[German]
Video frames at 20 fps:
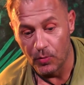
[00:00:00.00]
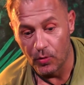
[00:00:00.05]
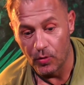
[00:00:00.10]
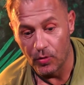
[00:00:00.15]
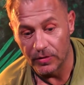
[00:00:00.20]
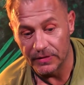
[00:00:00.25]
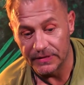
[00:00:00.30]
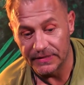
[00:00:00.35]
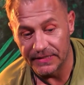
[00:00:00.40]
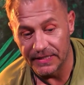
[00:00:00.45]

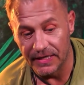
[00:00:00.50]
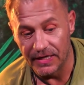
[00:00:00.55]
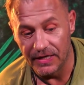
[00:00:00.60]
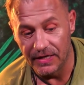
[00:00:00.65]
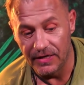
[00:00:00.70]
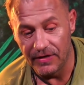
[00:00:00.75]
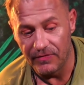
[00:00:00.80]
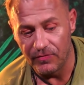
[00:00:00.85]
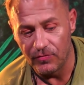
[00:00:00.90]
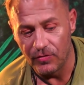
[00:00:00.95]
morgen
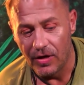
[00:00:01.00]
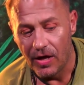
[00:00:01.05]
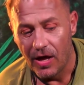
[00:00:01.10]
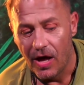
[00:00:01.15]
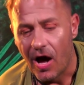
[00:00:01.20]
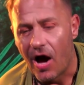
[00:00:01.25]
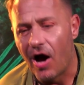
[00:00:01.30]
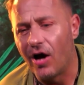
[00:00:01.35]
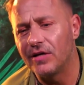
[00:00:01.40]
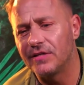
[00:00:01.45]
safe.
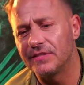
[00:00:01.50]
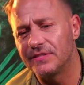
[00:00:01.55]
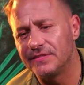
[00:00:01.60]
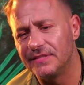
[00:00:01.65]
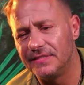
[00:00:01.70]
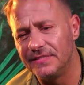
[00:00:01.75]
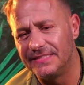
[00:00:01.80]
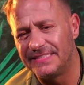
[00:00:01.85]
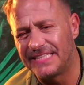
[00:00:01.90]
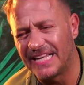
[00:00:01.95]
Ach,
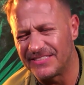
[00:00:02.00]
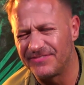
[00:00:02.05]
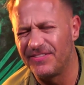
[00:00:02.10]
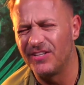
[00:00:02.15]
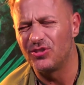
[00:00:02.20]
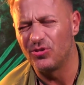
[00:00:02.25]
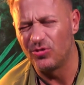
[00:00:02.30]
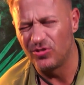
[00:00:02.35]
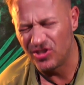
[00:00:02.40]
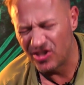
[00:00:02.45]
das
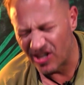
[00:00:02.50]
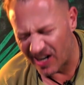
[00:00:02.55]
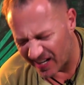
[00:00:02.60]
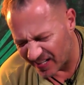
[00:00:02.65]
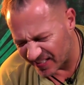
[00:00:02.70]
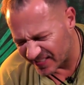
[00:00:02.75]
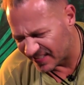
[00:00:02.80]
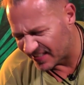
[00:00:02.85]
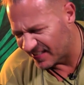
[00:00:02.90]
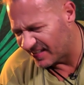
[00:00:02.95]
wäre schon
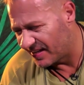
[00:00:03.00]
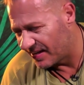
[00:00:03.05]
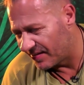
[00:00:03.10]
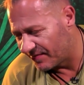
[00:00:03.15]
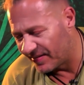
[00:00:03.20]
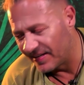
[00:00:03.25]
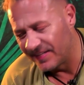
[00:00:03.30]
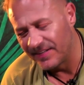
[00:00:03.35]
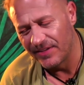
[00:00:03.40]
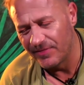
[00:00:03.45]
scheiße,
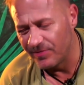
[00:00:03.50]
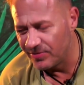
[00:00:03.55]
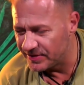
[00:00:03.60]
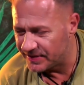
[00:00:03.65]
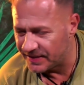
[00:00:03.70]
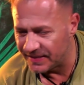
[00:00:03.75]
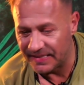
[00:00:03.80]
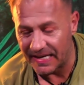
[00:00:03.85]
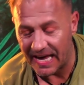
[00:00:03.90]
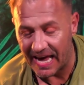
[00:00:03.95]
ja, weil dann
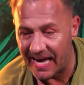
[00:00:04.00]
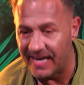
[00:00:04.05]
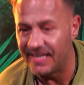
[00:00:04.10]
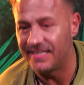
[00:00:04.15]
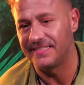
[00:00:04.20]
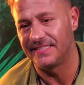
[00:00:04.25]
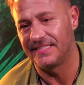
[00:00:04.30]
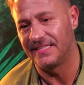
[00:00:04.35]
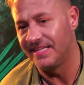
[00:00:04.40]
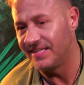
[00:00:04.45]
wüsste ich
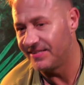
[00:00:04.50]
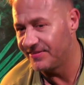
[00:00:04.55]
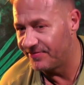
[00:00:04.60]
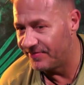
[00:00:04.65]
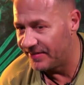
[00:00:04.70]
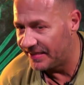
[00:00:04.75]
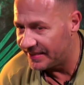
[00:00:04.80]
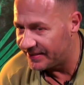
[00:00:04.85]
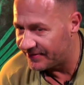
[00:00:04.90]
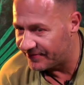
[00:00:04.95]
echt
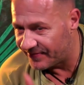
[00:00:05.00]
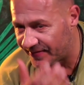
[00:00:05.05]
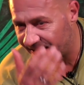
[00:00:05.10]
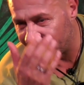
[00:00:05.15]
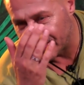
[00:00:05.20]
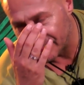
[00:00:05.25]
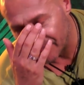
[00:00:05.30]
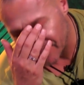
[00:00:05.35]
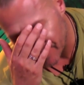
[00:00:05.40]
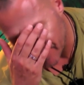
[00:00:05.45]
nicht, wenn ich
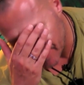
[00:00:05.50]
wäre.